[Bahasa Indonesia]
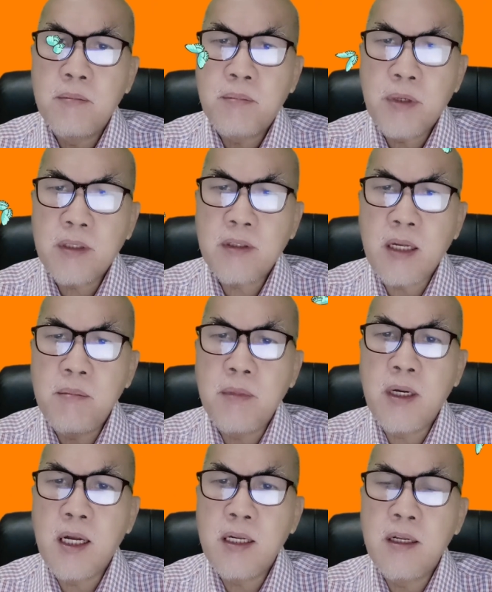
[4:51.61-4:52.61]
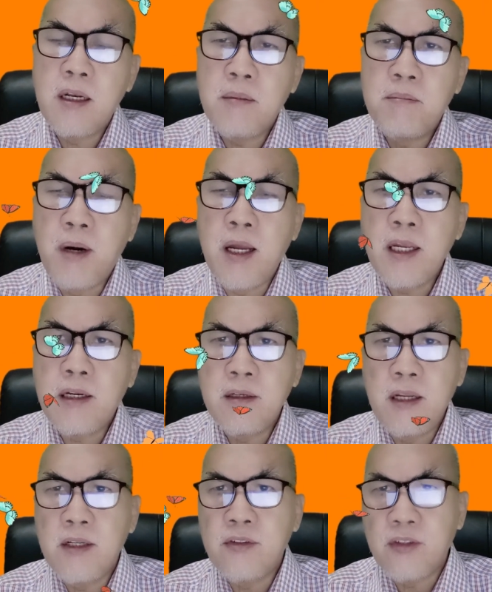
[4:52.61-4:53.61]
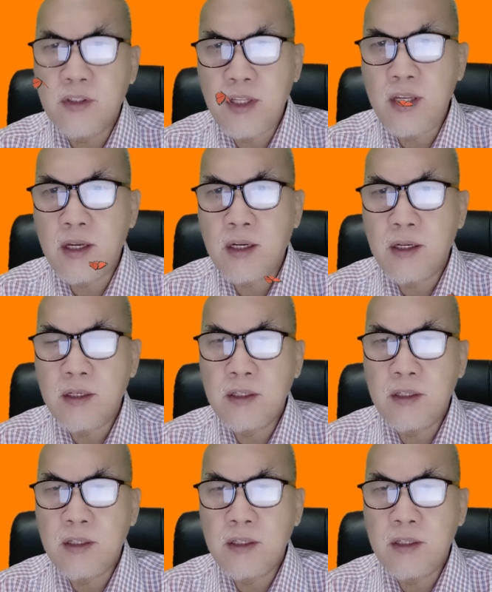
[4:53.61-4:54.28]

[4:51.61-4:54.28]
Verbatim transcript: pertama adalah baik dan setia